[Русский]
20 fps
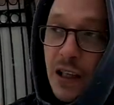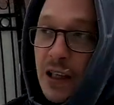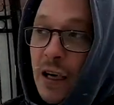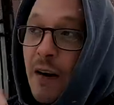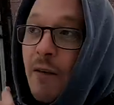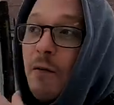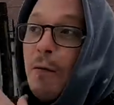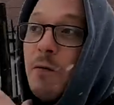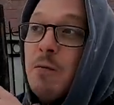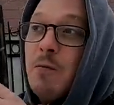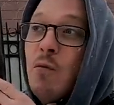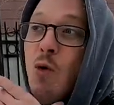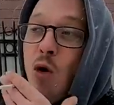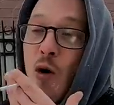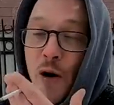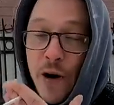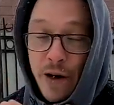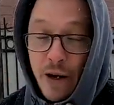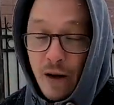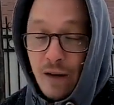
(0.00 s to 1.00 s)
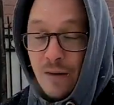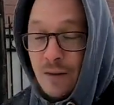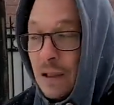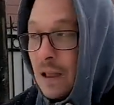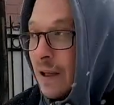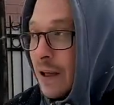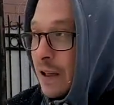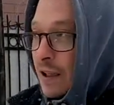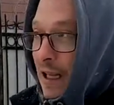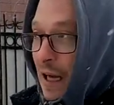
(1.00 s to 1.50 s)
Раньше 850 море.
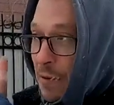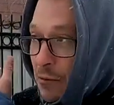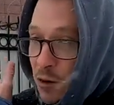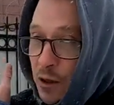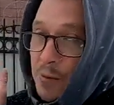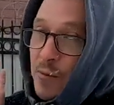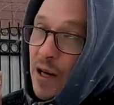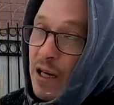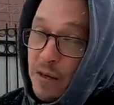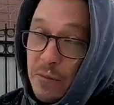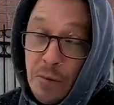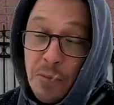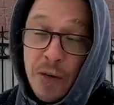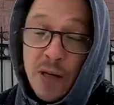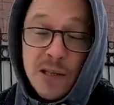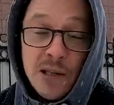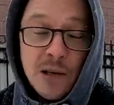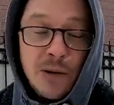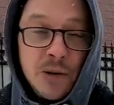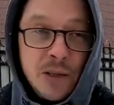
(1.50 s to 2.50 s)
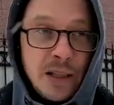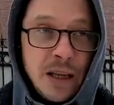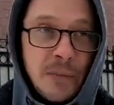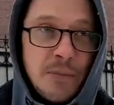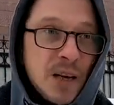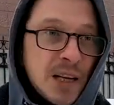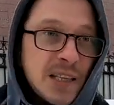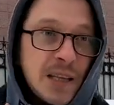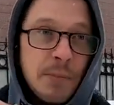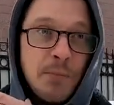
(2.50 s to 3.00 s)
лет колесо Там бил. могли бы построить. Там, там
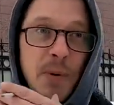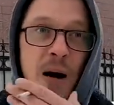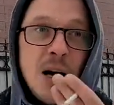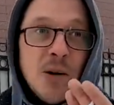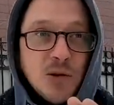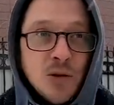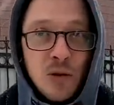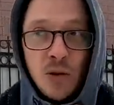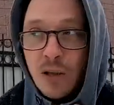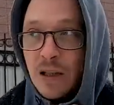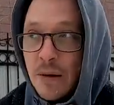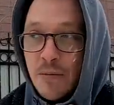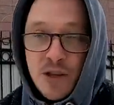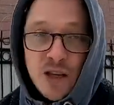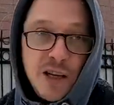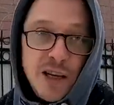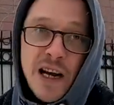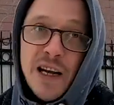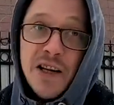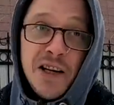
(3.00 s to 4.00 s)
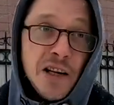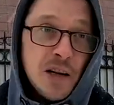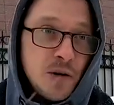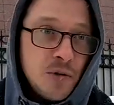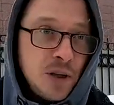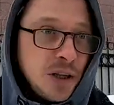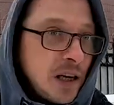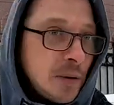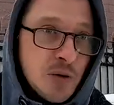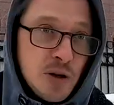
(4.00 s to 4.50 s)
же места могли. полно, там да. жилья
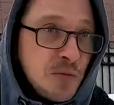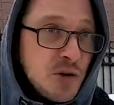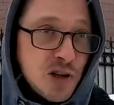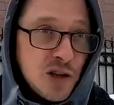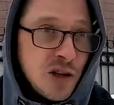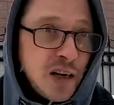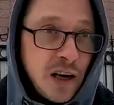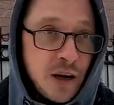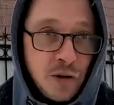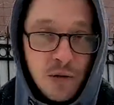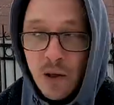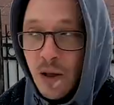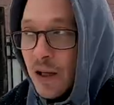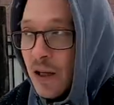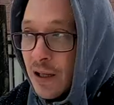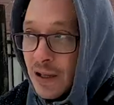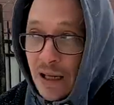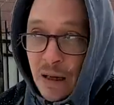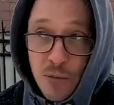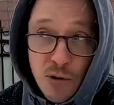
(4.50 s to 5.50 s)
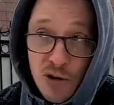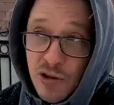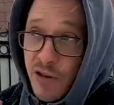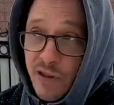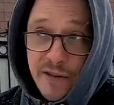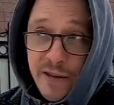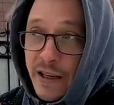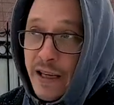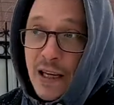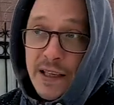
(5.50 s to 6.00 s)
нету, никому не мешают. Там
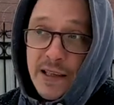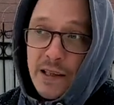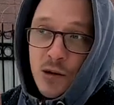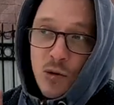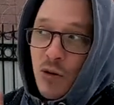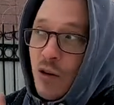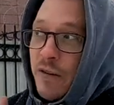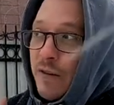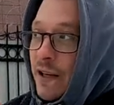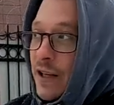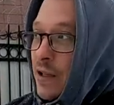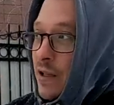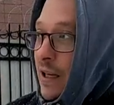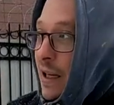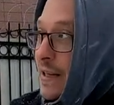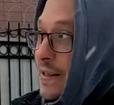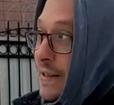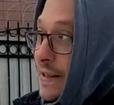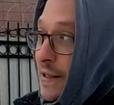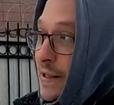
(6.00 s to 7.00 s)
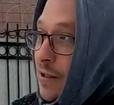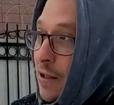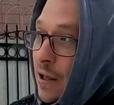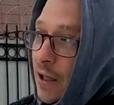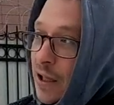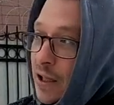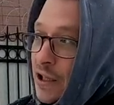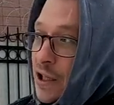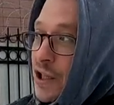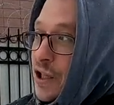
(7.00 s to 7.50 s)
можно развлекаться сколько влезет. А здесь,
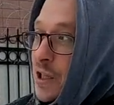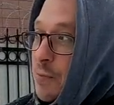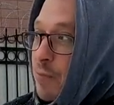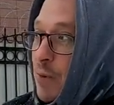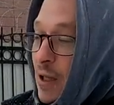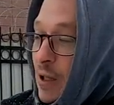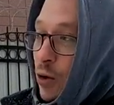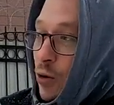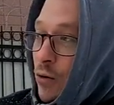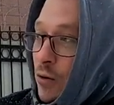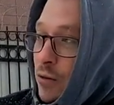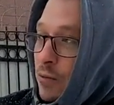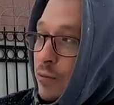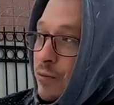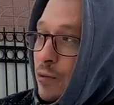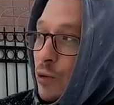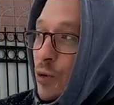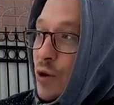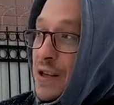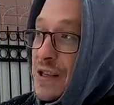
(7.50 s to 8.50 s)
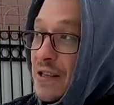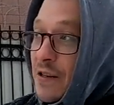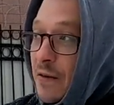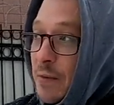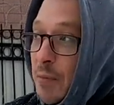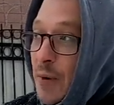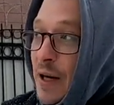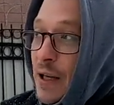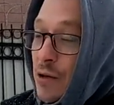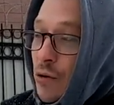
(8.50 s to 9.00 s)
здесь сейчас поток
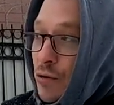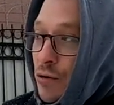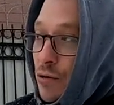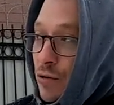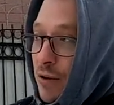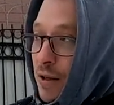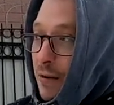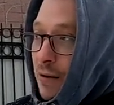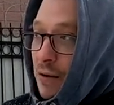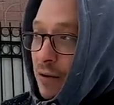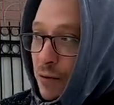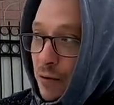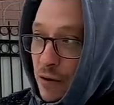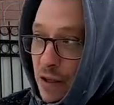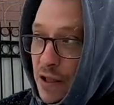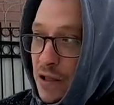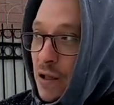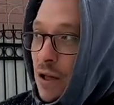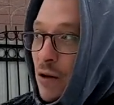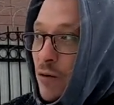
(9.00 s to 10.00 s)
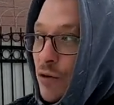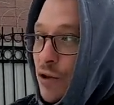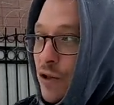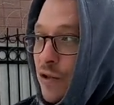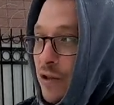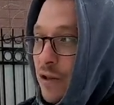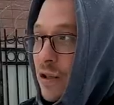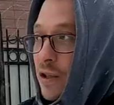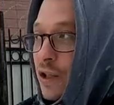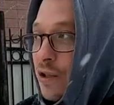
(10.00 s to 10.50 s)
туристов пойдет сюда. Это уже здесь такой
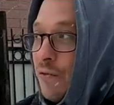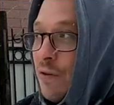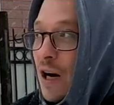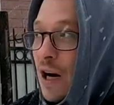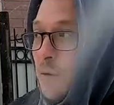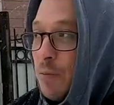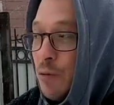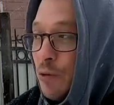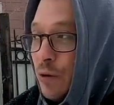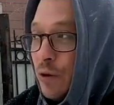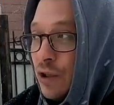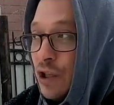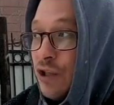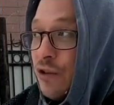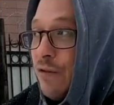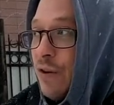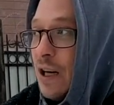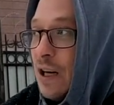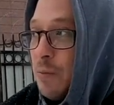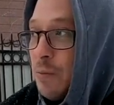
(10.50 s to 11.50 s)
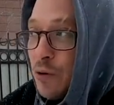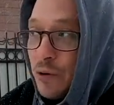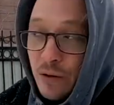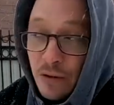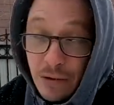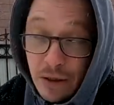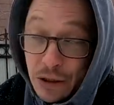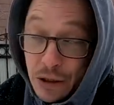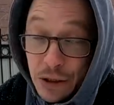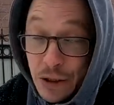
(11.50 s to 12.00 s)
шум, шум, гам, будет, да, будет, будет
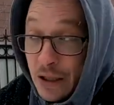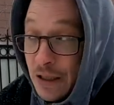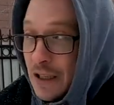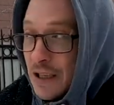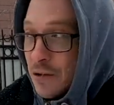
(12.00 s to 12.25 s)
грязи вообще. больше.